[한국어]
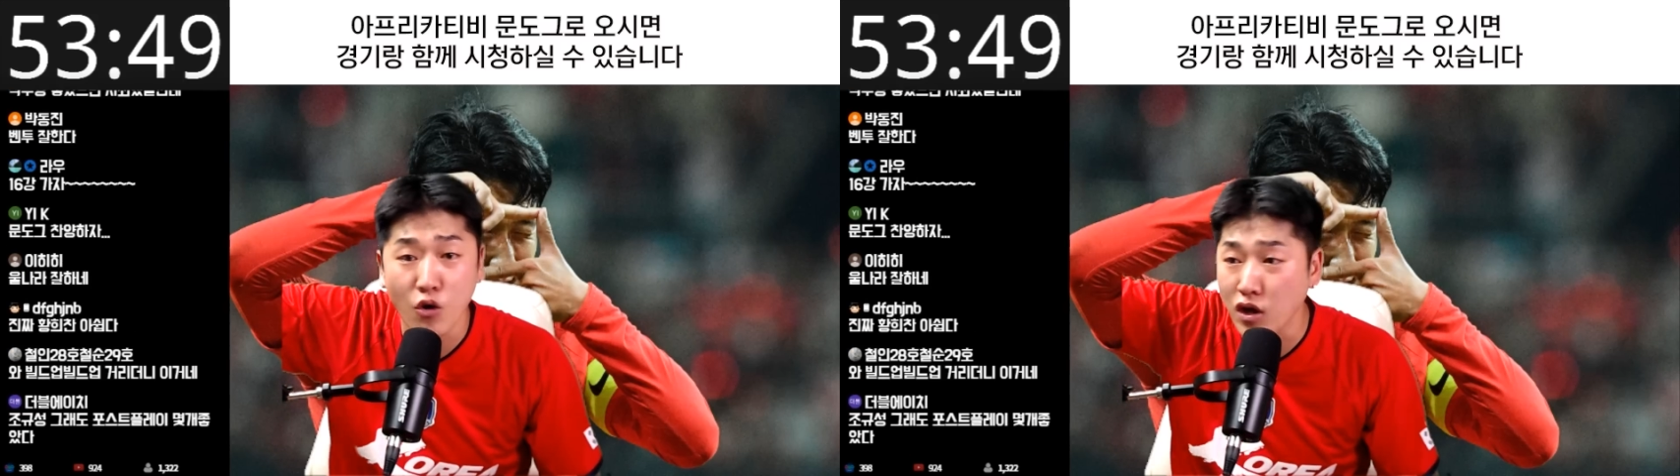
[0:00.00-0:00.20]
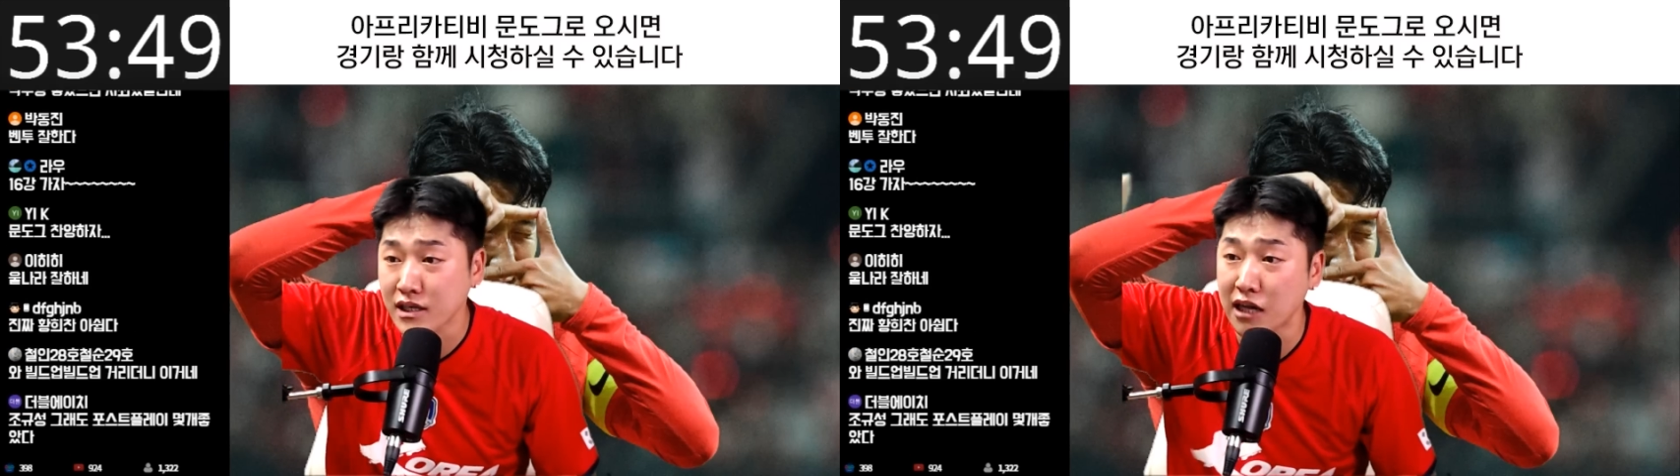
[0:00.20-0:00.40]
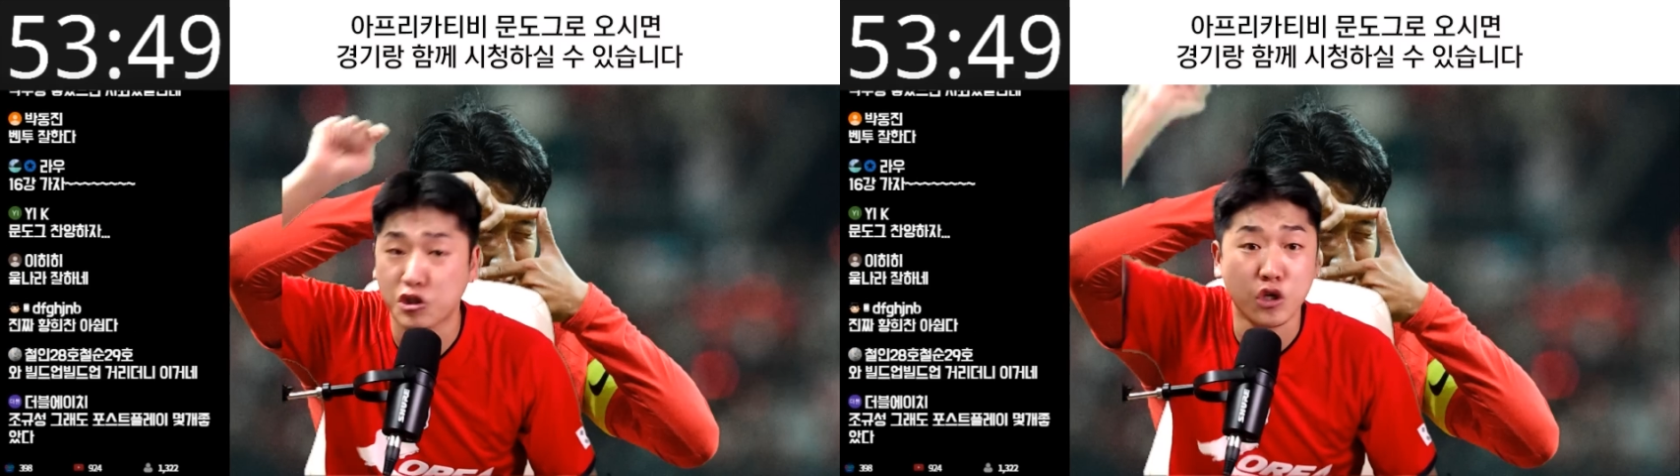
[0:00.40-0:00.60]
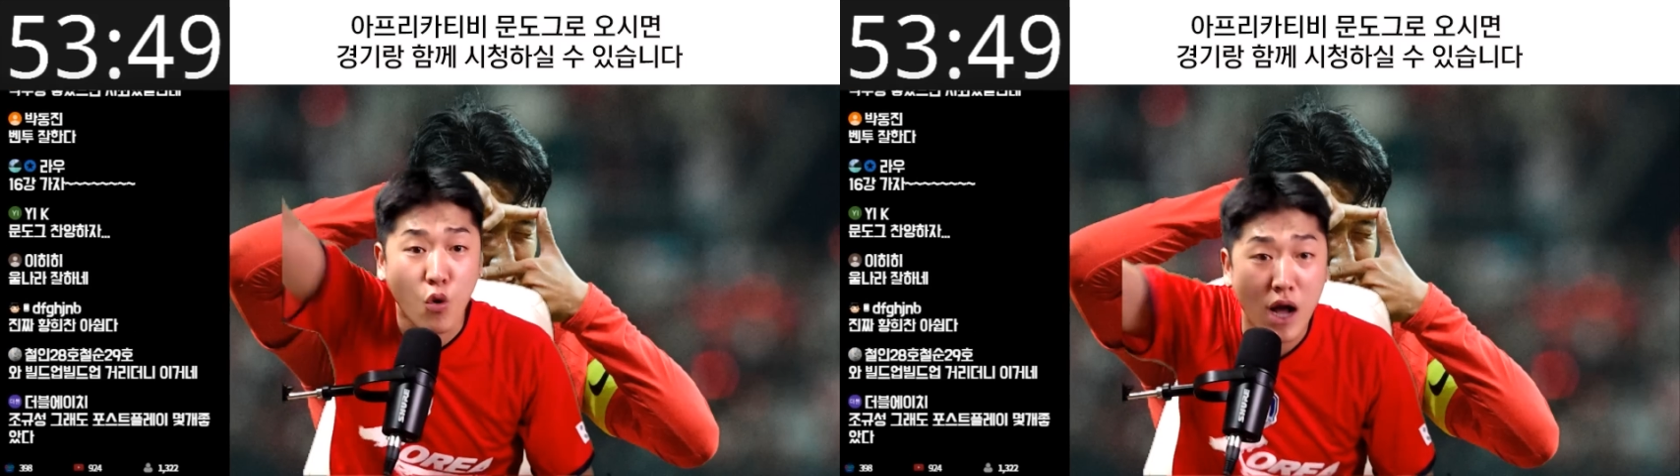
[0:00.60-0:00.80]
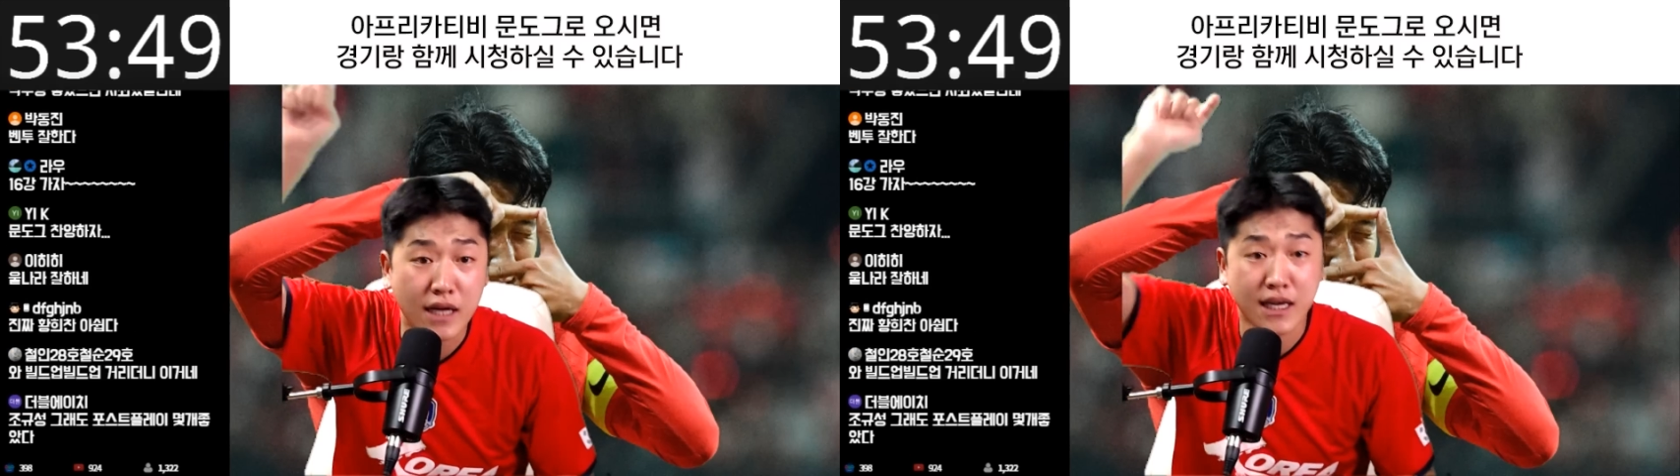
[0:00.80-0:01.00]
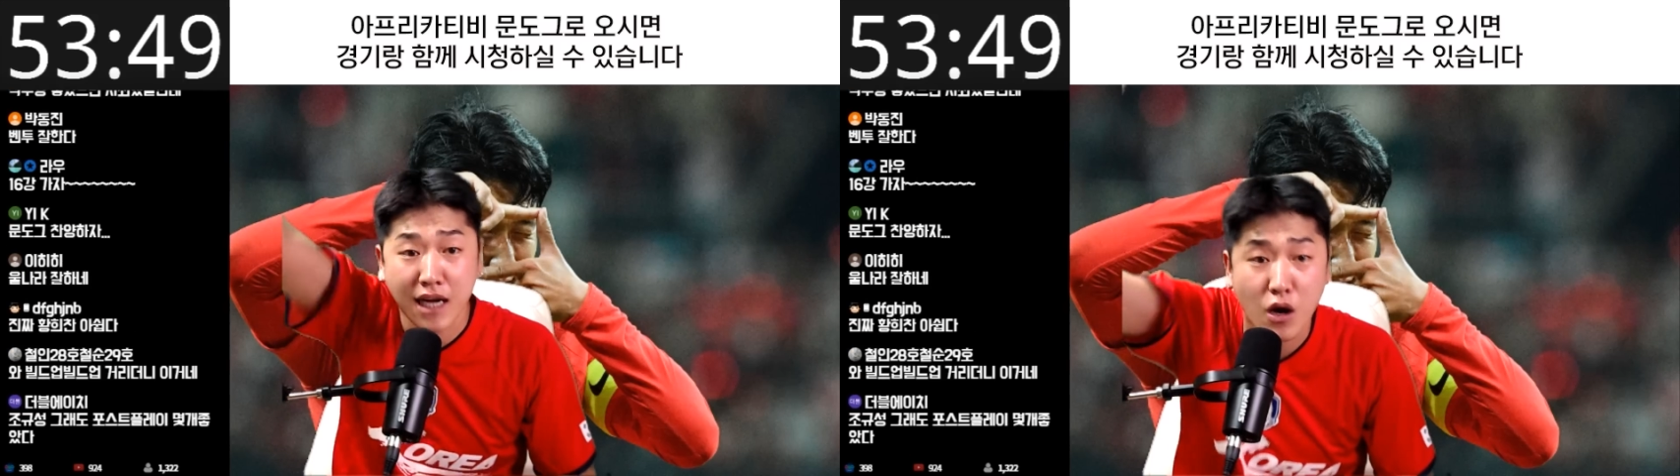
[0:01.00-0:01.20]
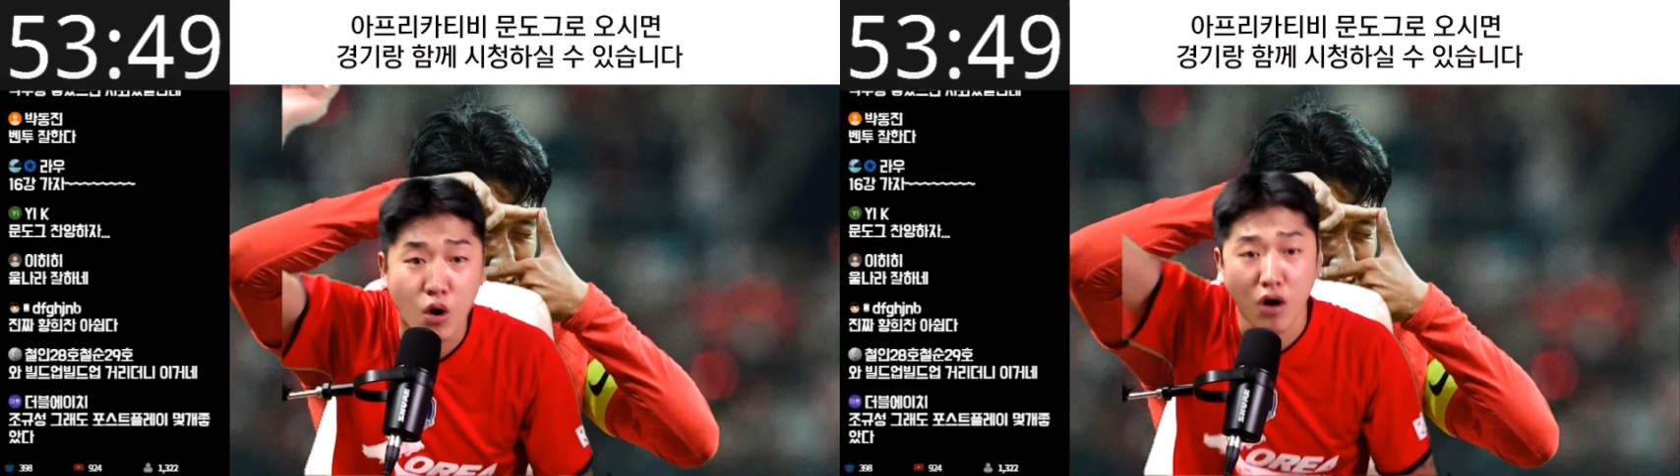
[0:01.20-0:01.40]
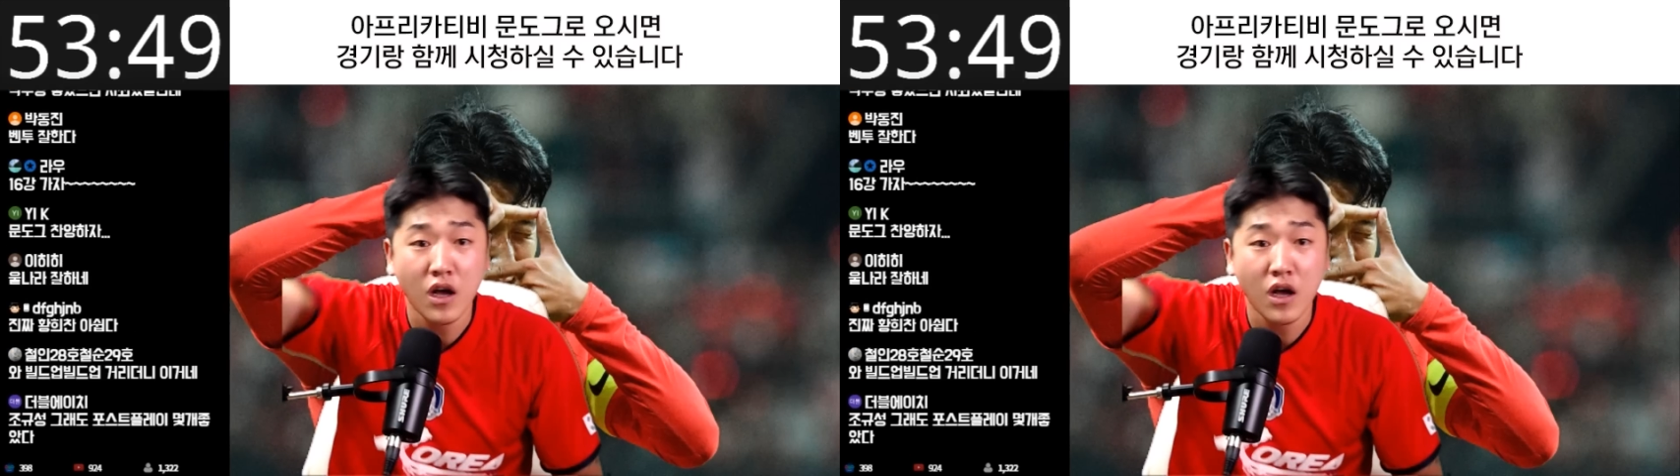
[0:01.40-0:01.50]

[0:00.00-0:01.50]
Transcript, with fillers: 오늘 그냥 뒷공간 킥하고